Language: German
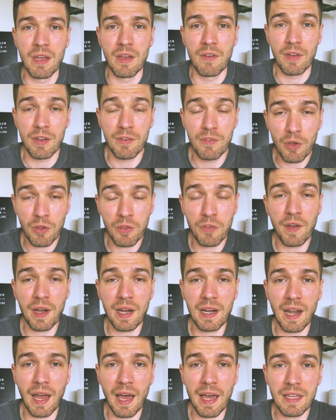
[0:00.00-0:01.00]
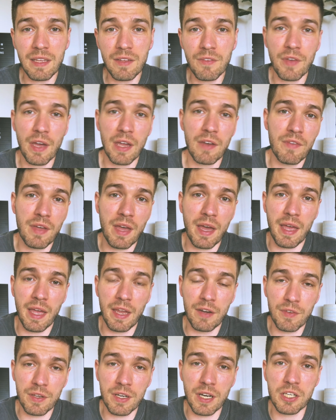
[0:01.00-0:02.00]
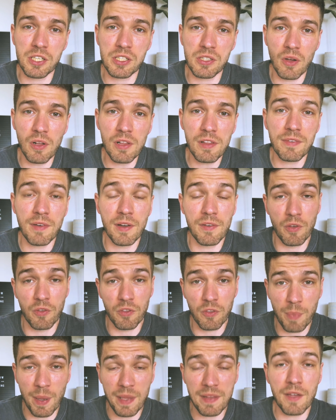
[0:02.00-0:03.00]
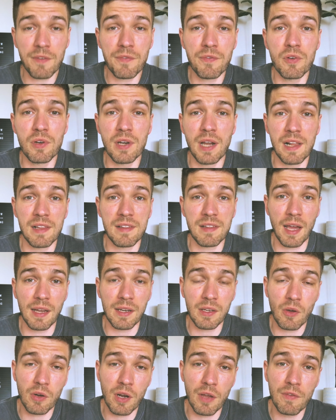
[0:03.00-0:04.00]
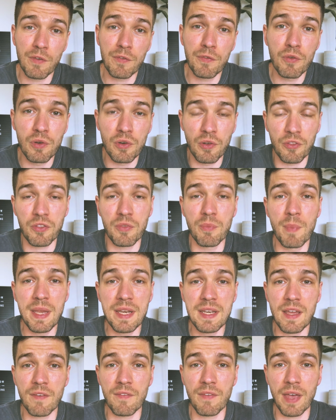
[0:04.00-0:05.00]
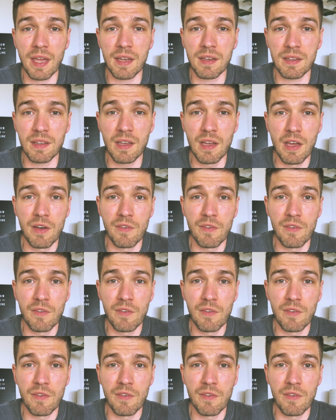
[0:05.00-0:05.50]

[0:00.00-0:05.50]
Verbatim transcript: Wenn wir uns vergleichen, werden wir entweder stolz, weil wir uns besser fühlen als andere, oder wir fühlen uns minderwertig,